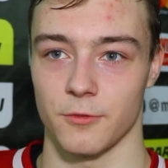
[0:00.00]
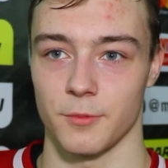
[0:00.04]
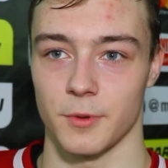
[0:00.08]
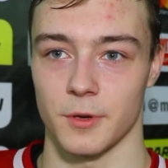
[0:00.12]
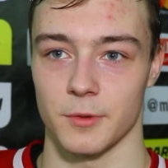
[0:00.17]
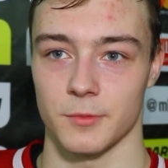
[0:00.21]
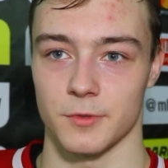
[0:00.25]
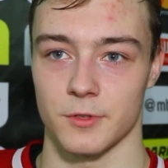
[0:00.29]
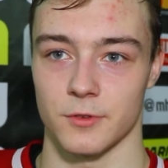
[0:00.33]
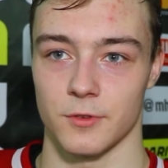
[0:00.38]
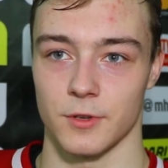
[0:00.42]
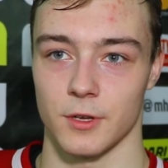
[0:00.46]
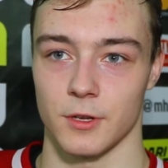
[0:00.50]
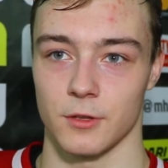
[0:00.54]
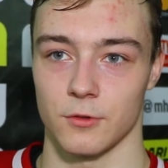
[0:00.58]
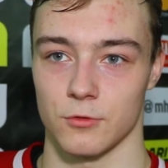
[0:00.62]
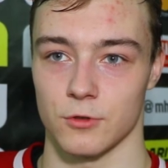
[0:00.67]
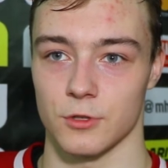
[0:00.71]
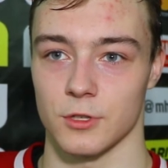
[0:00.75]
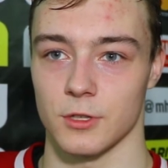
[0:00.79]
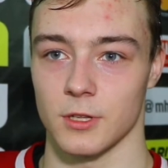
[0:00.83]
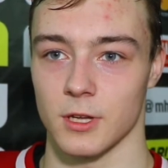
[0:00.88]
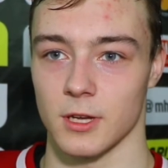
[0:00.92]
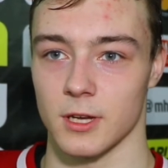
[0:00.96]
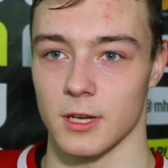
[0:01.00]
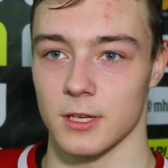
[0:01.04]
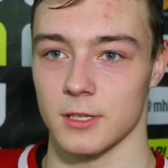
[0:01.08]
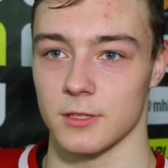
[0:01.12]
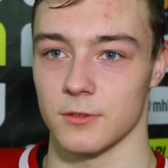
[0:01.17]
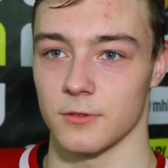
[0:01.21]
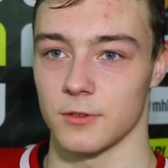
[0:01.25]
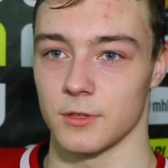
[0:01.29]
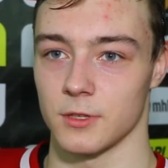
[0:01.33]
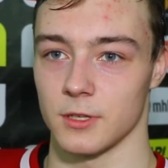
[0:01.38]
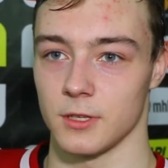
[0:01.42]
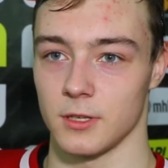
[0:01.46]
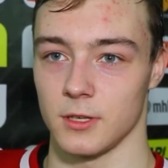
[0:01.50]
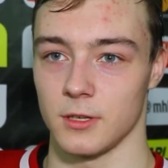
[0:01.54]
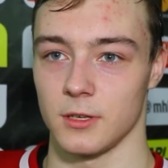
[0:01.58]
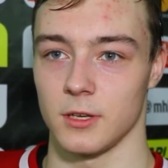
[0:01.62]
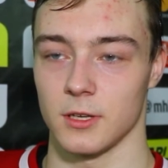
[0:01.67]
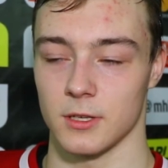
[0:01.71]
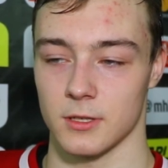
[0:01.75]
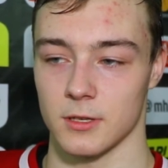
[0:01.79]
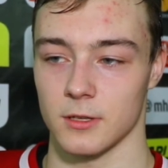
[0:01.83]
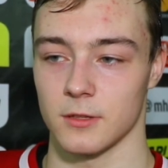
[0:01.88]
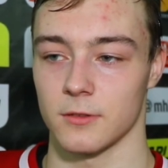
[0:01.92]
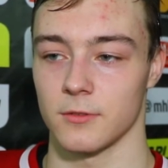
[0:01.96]
в первом звене, нужно доказывать, и
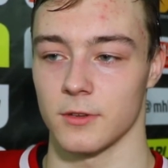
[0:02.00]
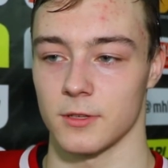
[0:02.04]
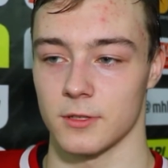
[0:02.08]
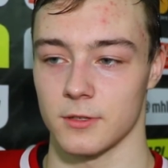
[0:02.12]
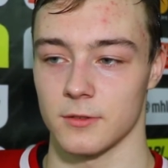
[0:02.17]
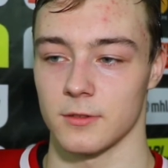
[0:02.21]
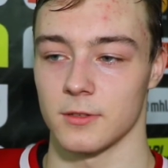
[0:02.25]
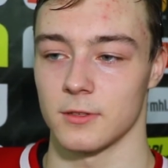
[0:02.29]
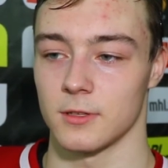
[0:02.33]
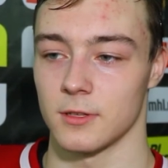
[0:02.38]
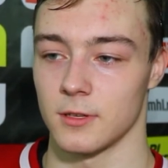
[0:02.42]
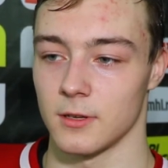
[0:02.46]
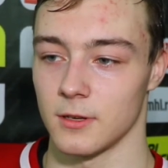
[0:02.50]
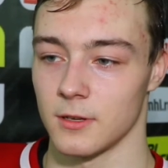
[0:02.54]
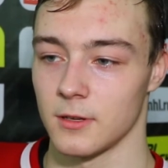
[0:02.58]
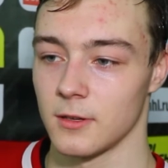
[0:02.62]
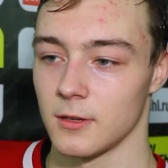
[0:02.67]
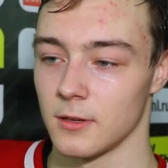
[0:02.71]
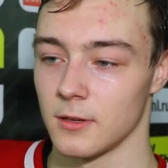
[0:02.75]
есть ответственность, да.